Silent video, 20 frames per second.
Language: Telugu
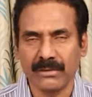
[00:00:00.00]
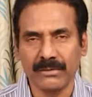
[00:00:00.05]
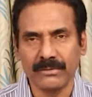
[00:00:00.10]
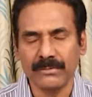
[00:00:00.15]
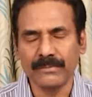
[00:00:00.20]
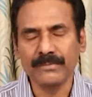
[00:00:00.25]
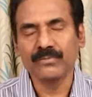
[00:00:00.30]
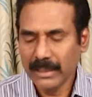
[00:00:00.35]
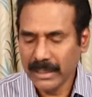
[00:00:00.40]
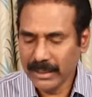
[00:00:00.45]

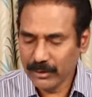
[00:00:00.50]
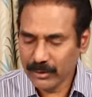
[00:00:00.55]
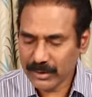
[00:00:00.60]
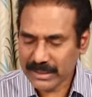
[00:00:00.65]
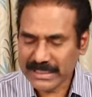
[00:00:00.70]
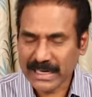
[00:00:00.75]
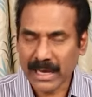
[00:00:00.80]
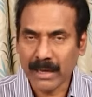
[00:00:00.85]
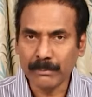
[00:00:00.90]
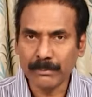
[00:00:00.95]
చాలు లేదు
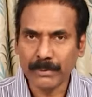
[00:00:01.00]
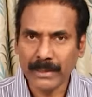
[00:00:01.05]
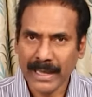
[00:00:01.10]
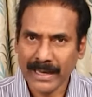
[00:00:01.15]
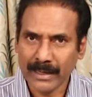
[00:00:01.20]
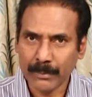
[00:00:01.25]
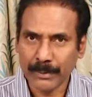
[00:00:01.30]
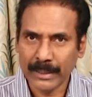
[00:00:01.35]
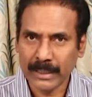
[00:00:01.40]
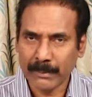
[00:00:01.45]
స్టాంప్
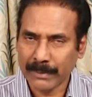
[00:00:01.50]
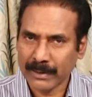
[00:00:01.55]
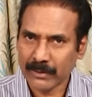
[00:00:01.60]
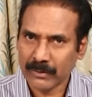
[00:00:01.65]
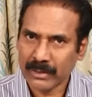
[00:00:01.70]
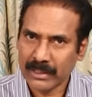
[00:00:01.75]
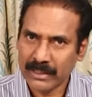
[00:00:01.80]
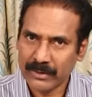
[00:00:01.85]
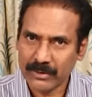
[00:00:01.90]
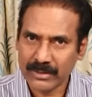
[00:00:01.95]
లేకపోయినా
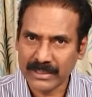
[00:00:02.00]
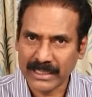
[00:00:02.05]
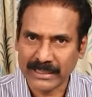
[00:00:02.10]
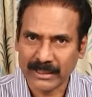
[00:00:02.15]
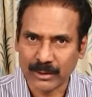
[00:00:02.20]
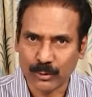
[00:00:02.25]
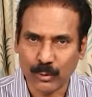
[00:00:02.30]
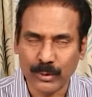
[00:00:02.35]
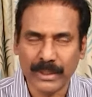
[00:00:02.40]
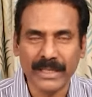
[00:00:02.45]
పర్వాలేదు
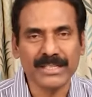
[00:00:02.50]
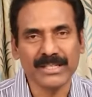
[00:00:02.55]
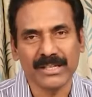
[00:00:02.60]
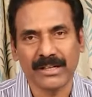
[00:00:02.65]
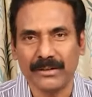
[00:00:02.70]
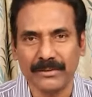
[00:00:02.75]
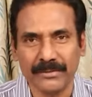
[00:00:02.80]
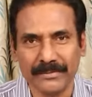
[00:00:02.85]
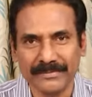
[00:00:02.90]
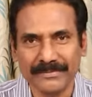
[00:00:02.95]
సంతకం ఉంటే
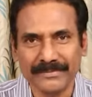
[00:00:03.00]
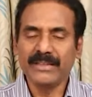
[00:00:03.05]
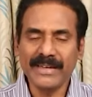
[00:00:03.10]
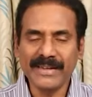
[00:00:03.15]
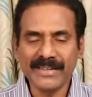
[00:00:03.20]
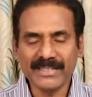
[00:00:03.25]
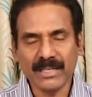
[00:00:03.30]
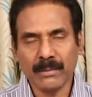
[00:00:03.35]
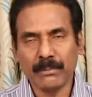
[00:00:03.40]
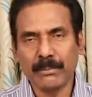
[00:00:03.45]
చాలు
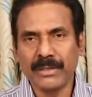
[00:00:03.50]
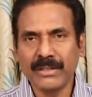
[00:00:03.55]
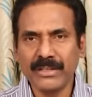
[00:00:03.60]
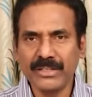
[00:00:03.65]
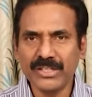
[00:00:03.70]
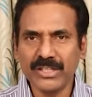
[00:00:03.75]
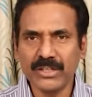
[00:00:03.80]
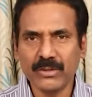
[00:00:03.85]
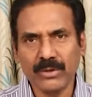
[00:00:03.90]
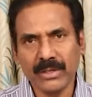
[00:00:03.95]
దీనికి
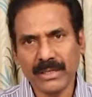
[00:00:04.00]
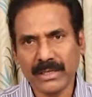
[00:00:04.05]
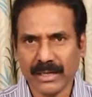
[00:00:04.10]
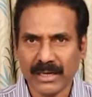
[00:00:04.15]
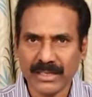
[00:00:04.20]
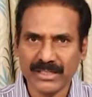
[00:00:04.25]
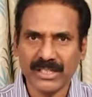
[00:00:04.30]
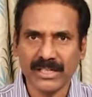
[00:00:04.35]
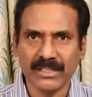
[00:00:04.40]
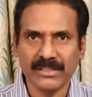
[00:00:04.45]
సంబంధించి కొన్ని
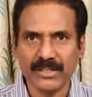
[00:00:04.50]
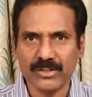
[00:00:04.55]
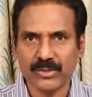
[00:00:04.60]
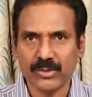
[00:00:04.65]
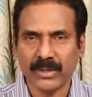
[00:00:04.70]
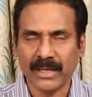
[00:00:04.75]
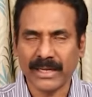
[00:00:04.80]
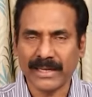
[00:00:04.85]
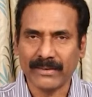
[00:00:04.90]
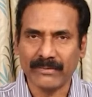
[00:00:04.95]
క్రాస్ చెక్
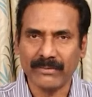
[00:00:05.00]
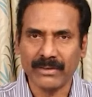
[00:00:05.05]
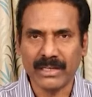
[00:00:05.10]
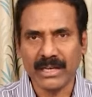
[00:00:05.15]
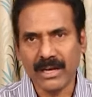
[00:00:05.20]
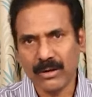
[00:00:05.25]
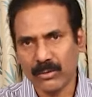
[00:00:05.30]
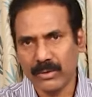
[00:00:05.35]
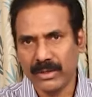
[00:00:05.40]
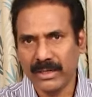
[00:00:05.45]
చేసుకోవడానికి
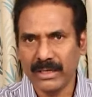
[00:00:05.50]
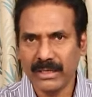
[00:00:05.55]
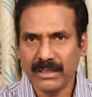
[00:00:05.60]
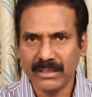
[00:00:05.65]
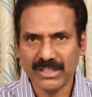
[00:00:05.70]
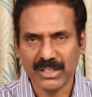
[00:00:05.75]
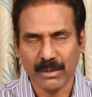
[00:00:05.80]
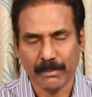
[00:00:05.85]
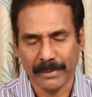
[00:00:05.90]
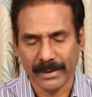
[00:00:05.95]
వీలుగా కొన్ని
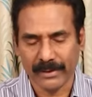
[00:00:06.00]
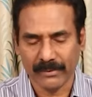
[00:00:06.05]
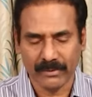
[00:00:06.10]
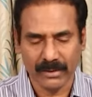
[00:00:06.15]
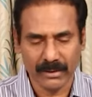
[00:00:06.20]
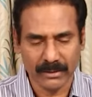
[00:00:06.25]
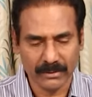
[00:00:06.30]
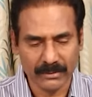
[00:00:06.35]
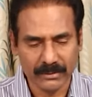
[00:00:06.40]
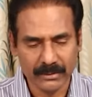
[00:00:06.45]
చెప్పారు
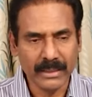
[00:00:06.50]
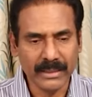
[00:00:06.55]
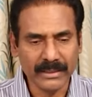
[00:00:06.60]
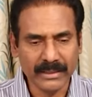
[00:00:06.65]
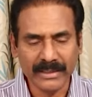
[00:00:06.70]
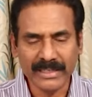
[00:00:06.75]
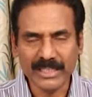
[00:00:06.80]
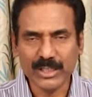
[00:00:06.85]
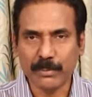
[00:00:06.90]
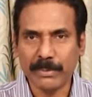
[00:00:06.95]
వాళ్ళు
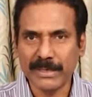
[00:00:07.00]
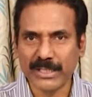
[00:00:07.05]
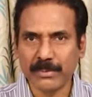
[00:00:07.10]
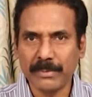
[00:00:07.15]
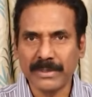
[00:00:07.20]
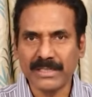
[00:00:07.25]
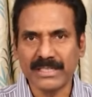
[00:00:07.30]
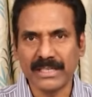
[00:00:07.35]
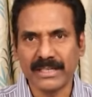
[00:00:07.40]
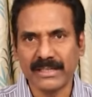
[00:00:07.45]
ఏంటంటే
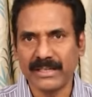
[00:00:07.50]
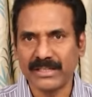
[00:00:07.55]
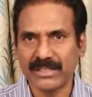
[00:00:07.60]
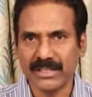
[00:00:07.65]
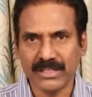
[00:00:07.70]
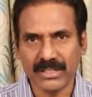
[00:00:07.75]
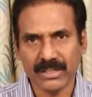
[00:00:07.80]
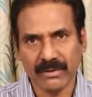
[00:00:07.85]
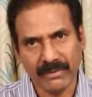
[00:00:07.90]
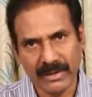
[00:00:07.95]
స్పెసిమెన్
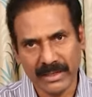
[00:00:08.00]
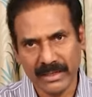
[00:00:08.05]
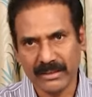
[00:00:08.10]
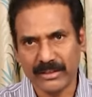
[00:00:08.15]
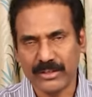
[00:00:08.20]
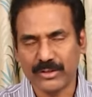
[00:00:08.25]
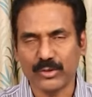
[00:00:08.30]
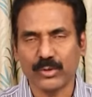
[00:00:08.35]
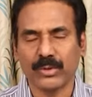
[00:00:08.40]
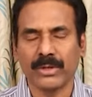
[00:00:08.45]
సిగ్నేచర్స్
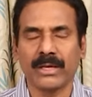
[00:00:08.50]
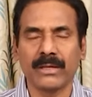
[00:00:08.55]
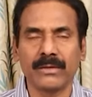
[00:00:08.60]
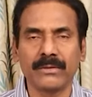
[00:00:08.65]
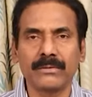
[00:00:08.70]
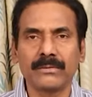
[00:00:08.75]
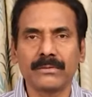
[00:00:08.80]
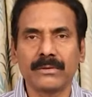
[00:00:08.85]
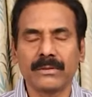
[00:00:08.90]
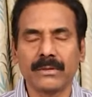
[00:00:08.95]
అవన్నీ
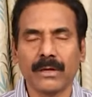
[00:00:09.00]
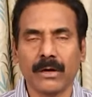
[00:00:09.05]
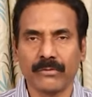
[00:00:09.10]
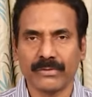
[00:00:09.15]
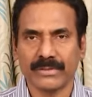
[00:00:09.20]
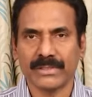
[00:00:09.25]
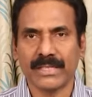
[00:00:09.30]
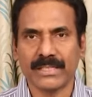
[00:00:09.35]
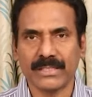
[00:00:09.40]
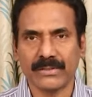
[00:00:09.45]
తీసుకున్నారు
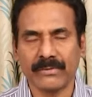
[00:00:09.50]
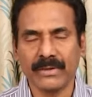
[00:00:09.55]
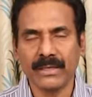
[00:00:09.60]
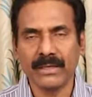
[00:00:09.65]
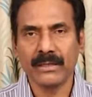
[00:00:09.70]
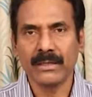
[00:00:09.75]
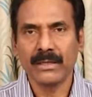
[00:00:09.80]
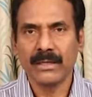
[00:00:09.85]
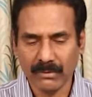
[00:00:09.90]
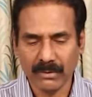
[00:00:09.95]
ఆఫీసర్స్వి